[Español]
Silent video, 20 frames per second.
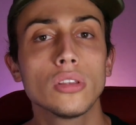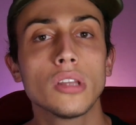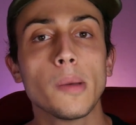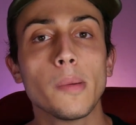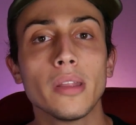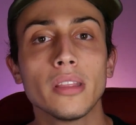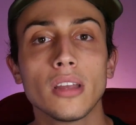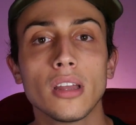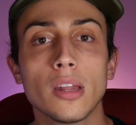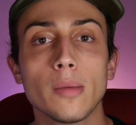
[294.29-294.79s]

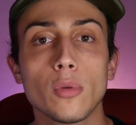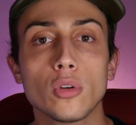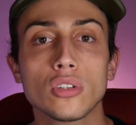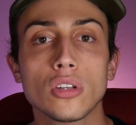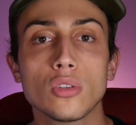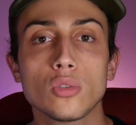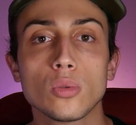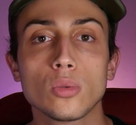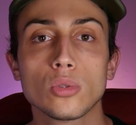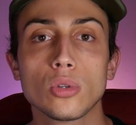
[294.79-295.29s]
También tenemos
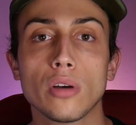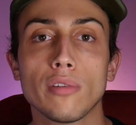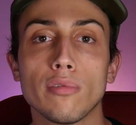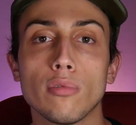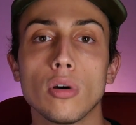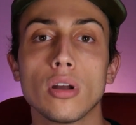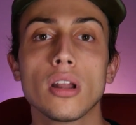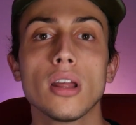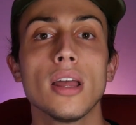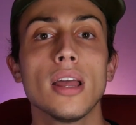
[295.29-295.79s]
en su
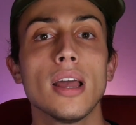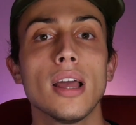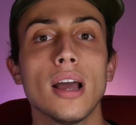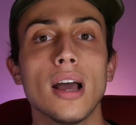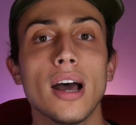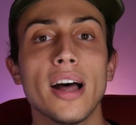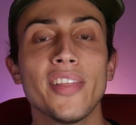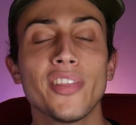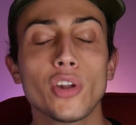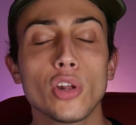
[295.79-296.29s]
software
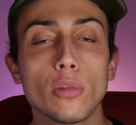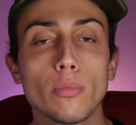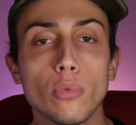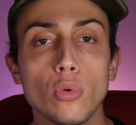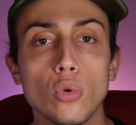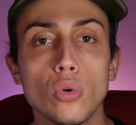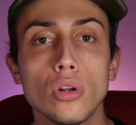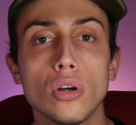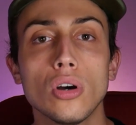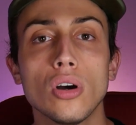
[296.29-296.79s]
Android
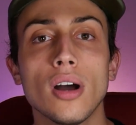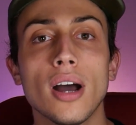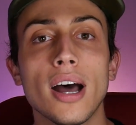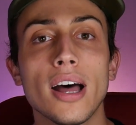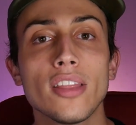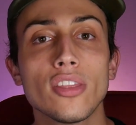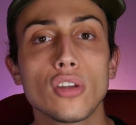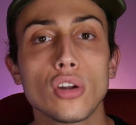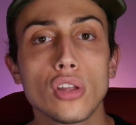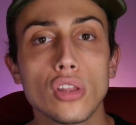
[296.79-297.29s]
puro,
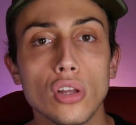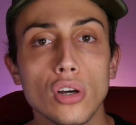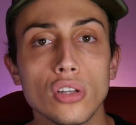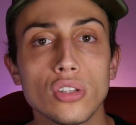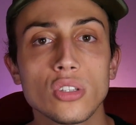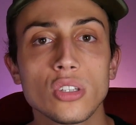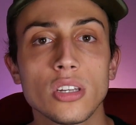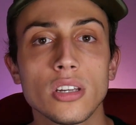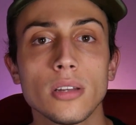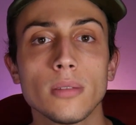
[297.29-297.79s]
Android
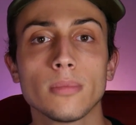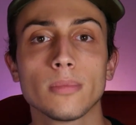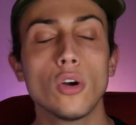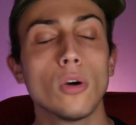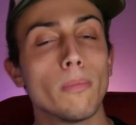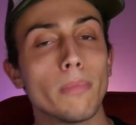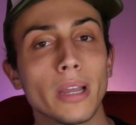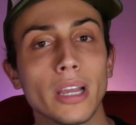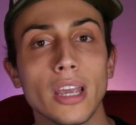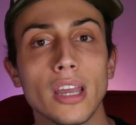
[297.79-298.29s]
11,
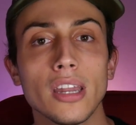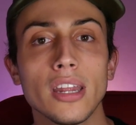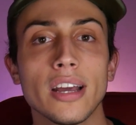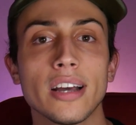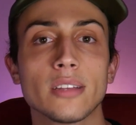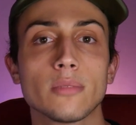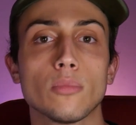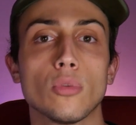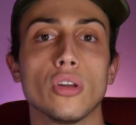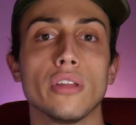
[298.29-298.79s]
con
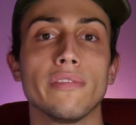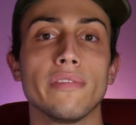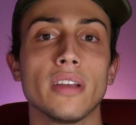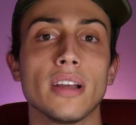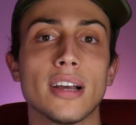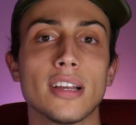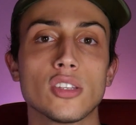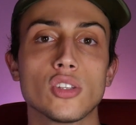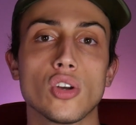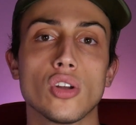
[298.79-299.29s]
pequeñas
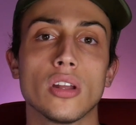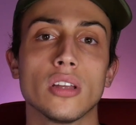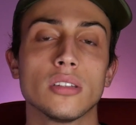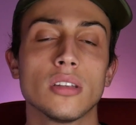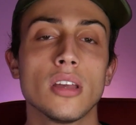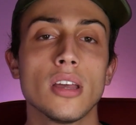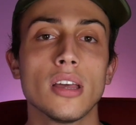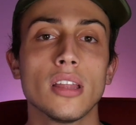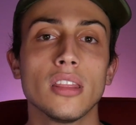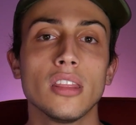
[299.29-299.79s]

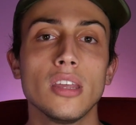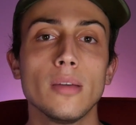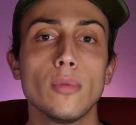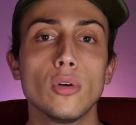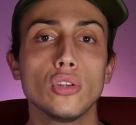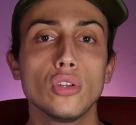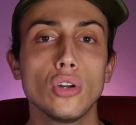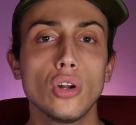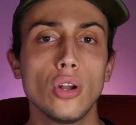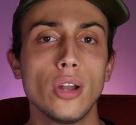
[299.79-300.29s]
modificaciones de
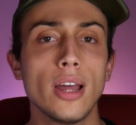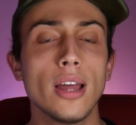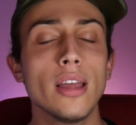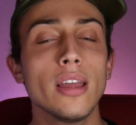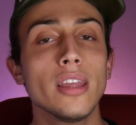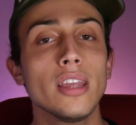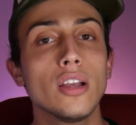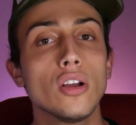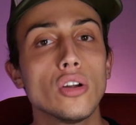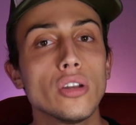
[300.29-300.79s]

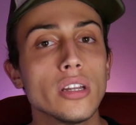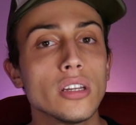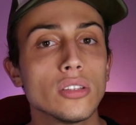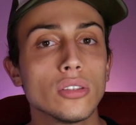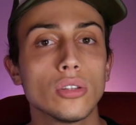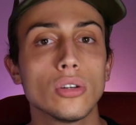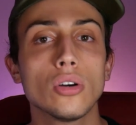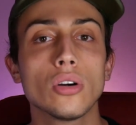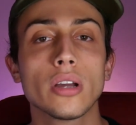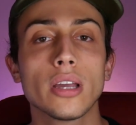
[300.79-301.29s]
Motorola y con
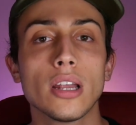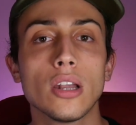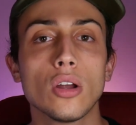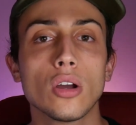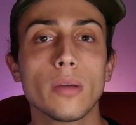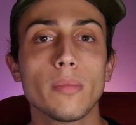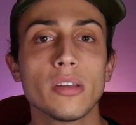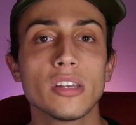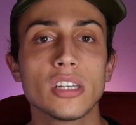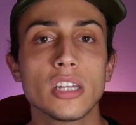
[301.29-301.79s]
esto, que es lo
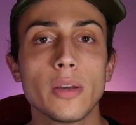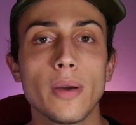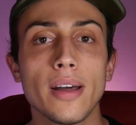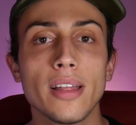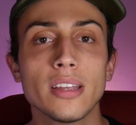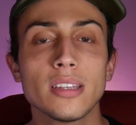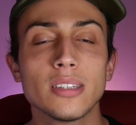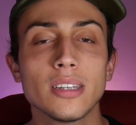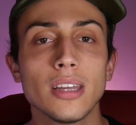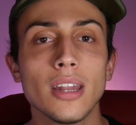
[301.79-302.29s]
que me lleva a
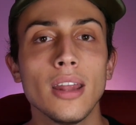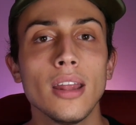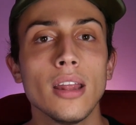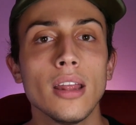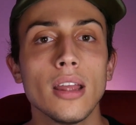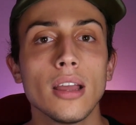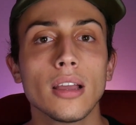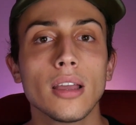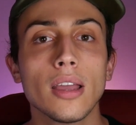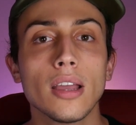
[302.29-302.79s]

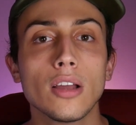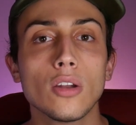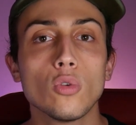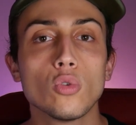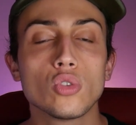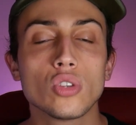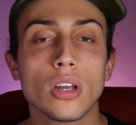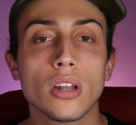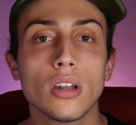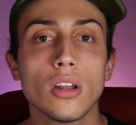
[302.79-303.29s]
decir, que
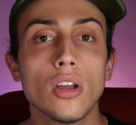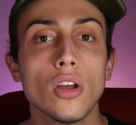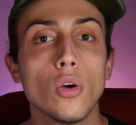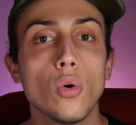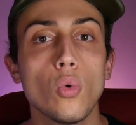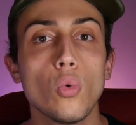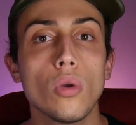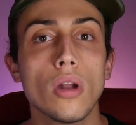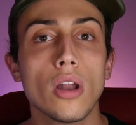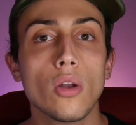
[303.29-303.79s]
incluyen
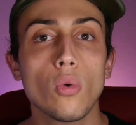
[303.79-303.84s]
una